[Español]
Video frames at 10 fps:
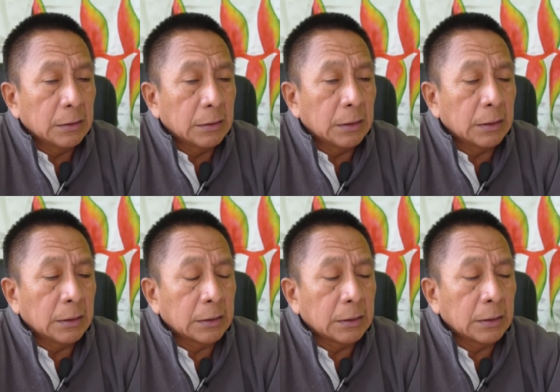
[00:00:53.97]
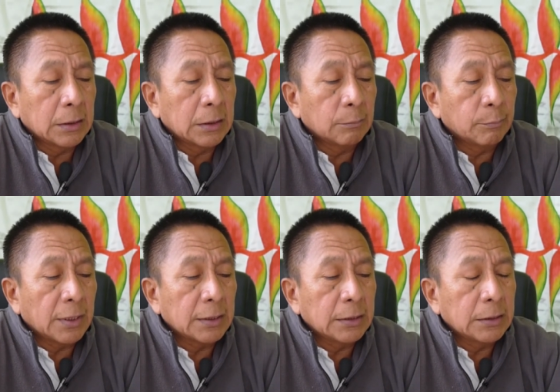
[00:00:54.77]
de que el
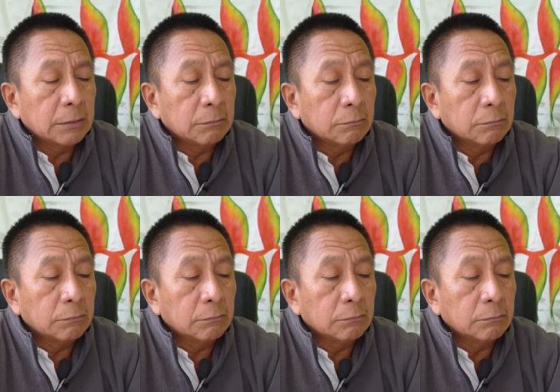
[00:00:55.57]
país